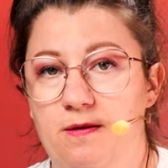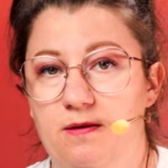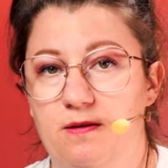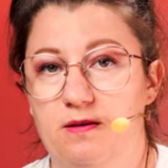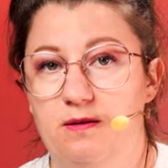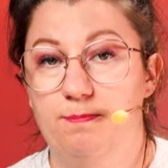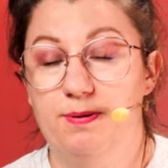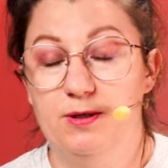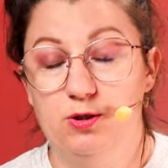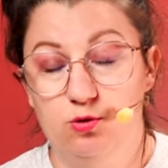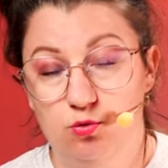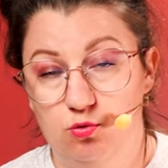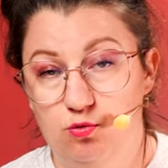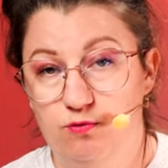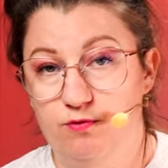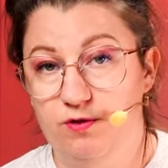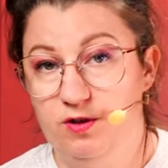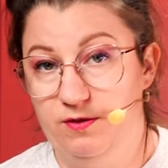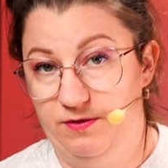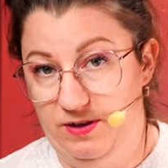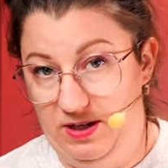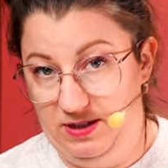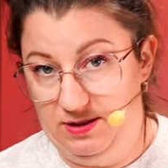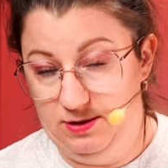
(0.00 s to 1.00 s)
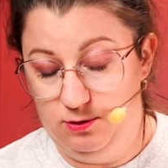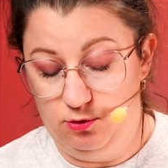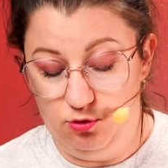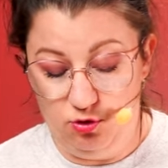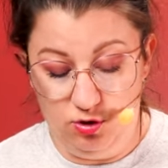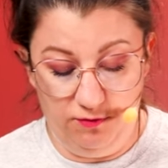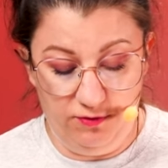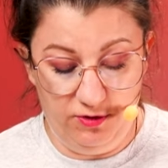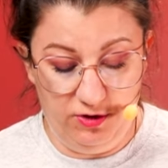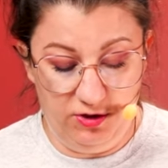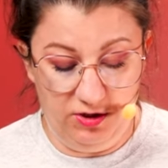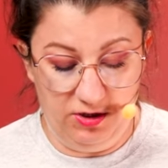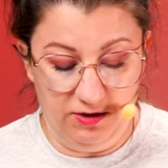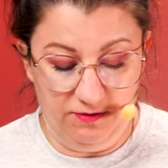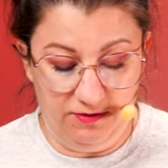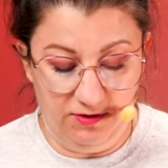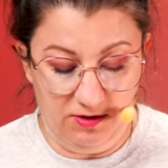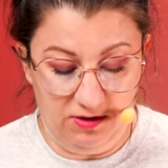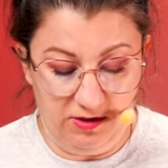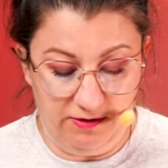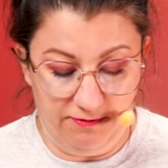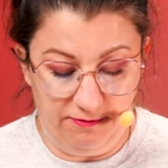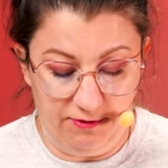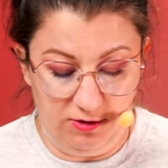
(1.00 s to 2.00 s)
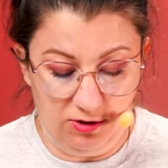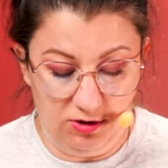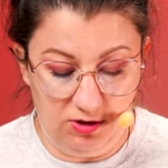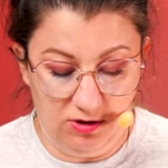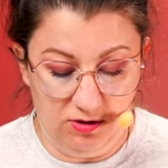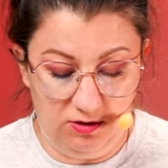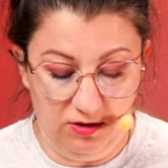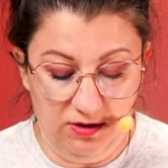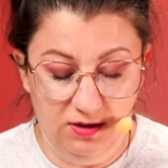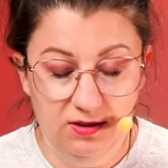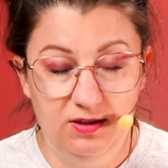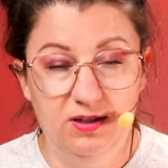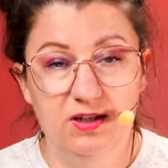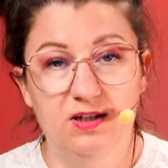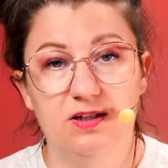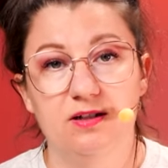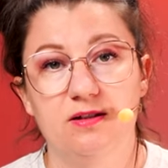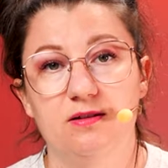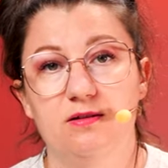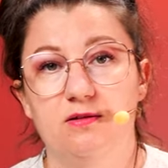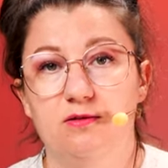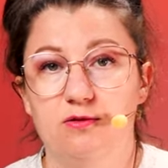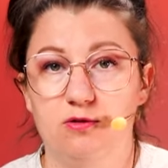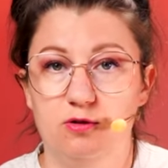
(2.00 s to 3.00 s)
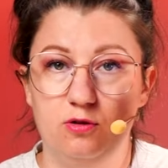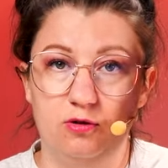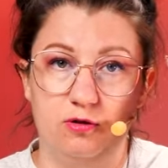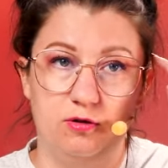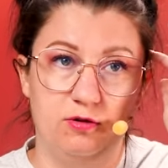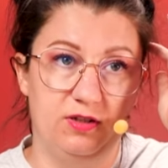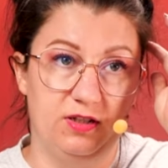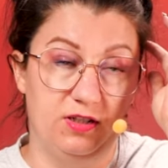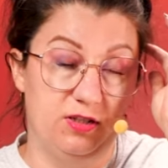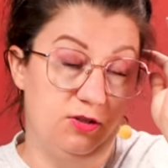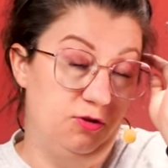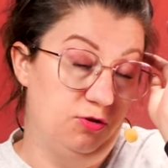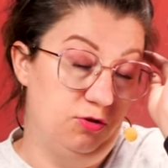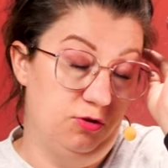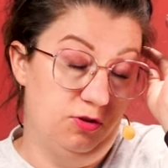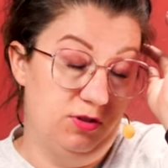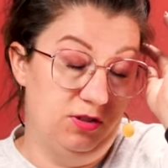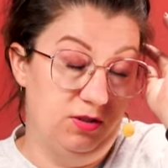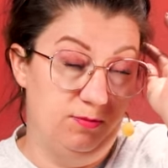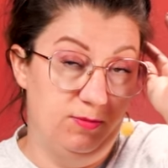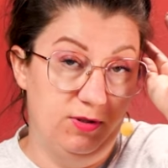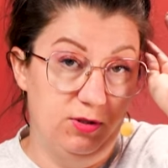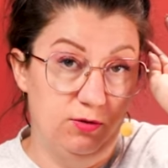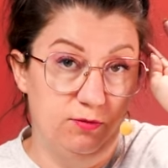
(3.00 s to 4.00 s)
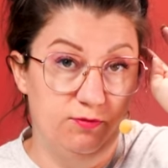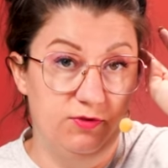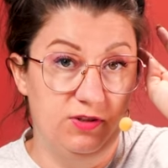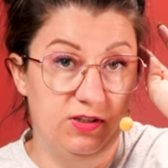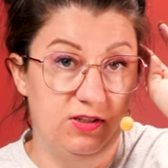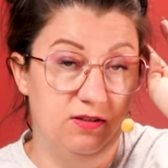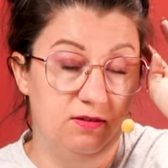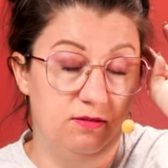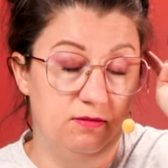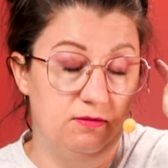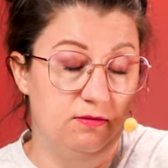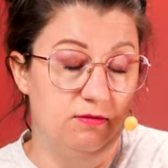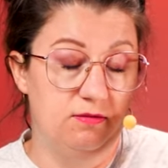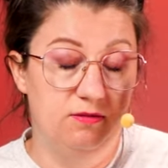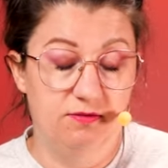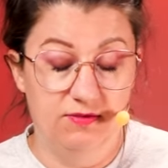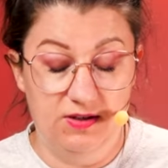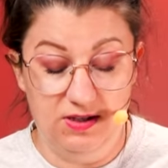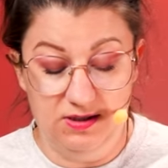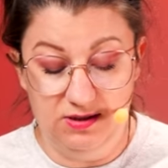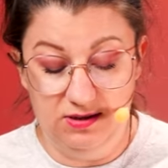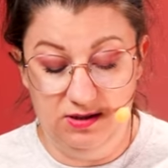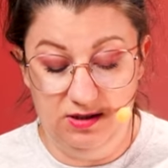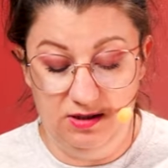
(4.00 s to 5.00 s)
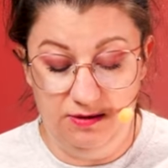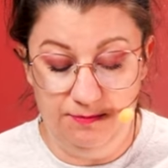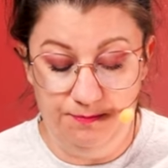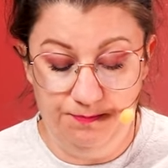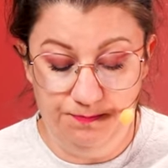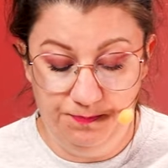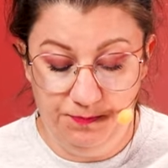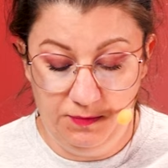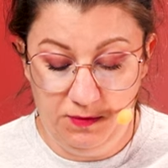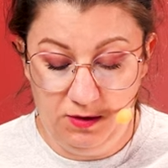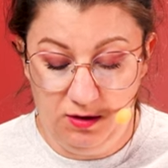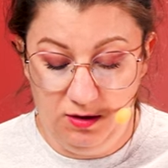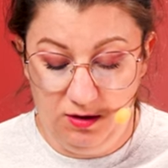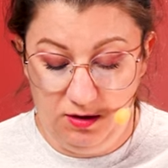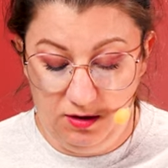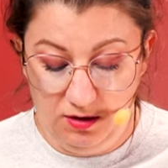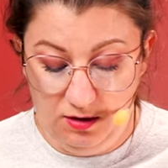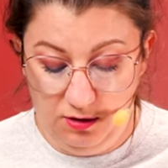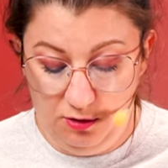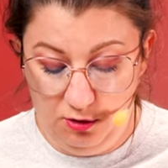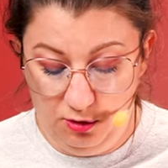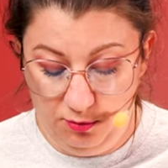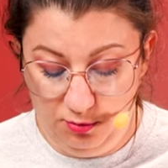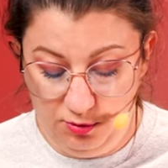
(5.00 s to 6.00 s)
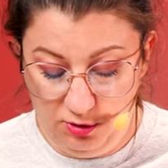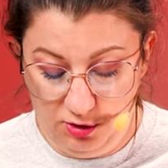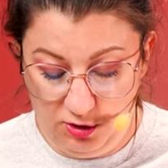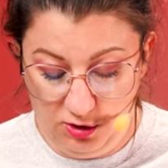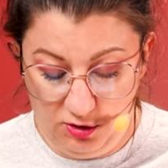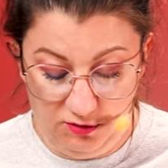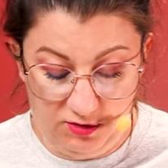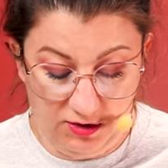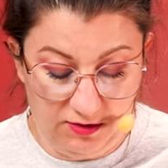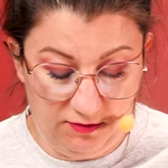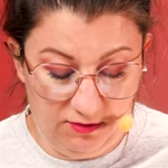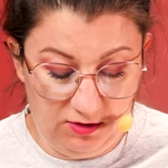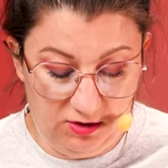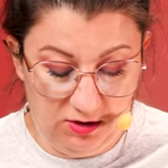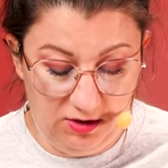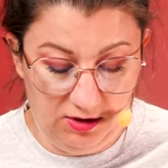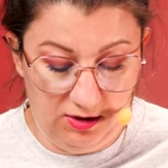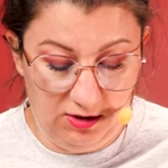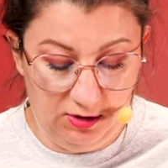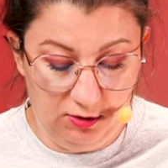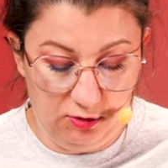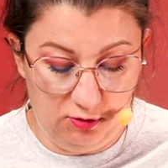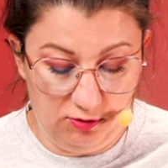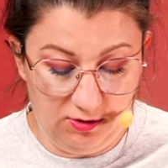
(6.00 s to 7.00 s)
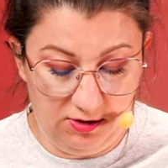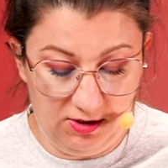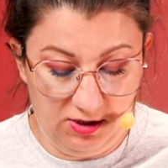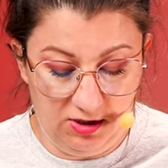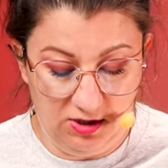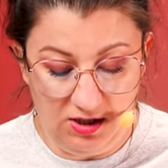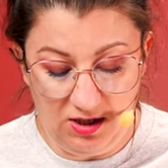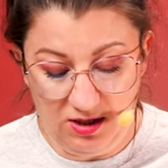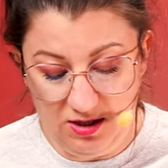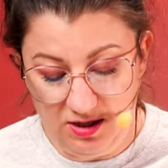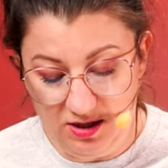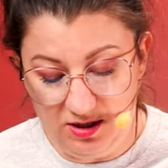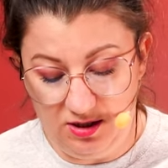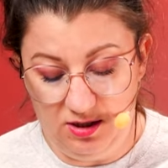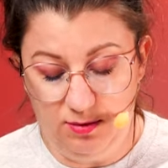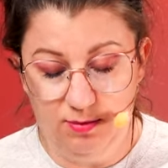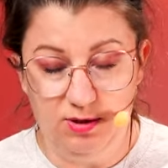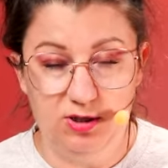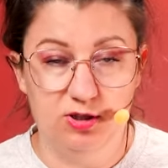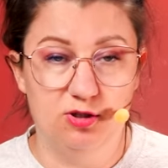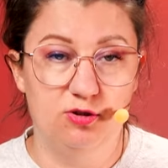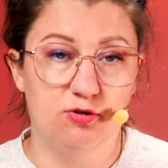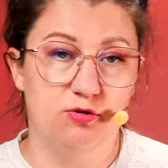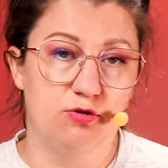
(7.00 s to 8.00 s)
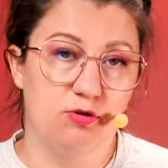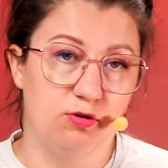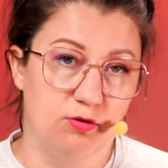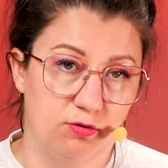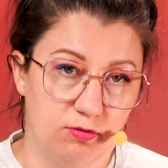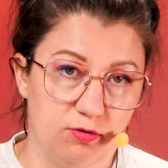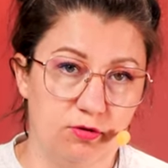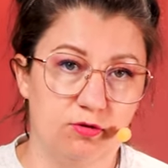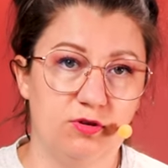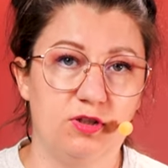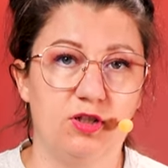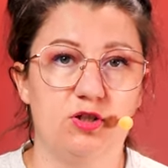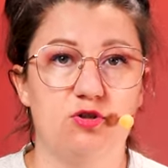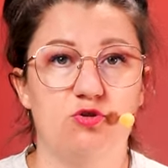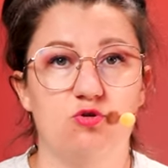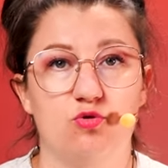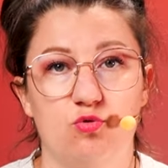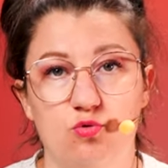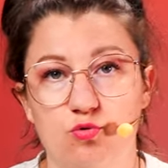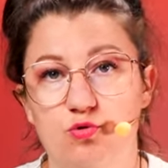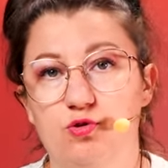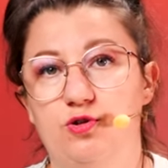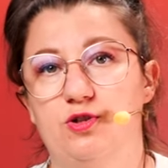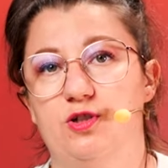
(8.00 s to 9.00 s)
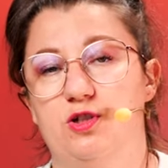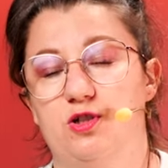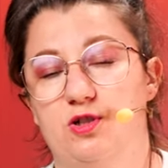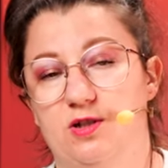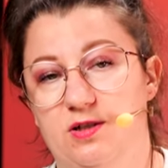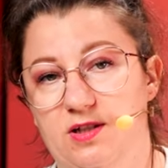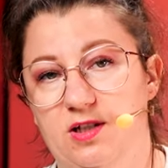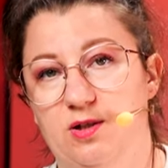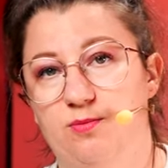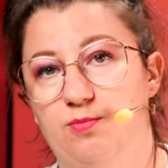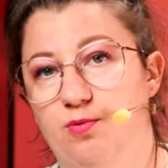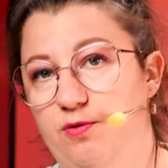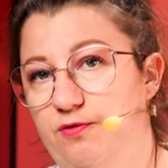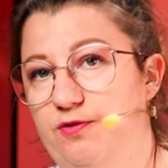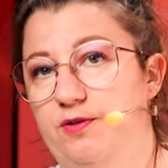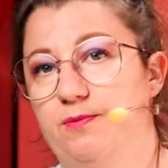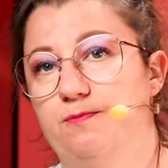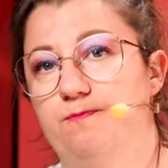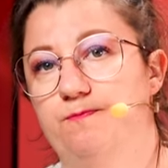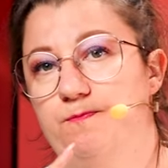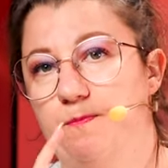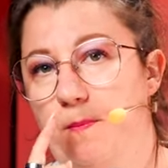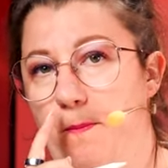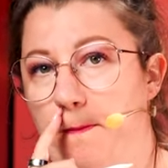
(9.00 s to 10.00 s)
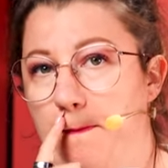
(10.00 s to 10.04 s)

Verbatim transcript: e, pazurów gwiazd. Oczywiście wstawić linka do jakichś social mediów tej e, gwiazdy i dobrze też wstawić linki do zdjęć, ale jak nie macie, to, to też ujdzie, że tak powiem.